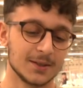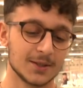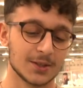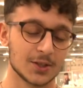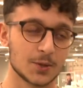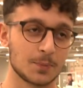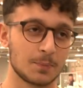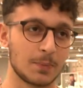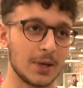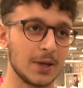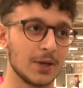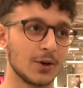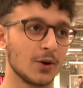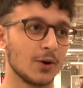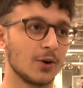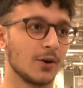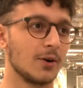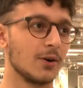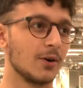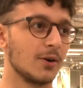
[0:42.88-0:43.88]

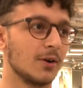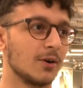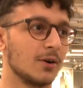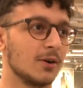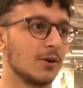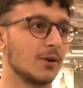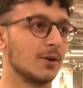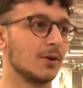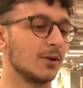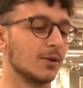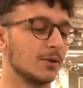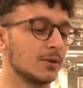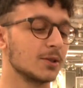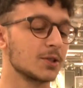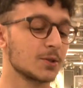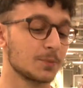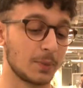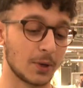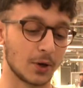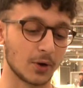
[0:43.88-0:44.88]
Spero,
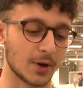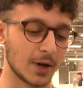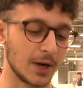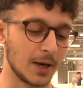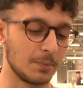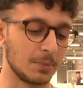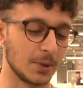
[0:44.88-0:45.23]
spero che le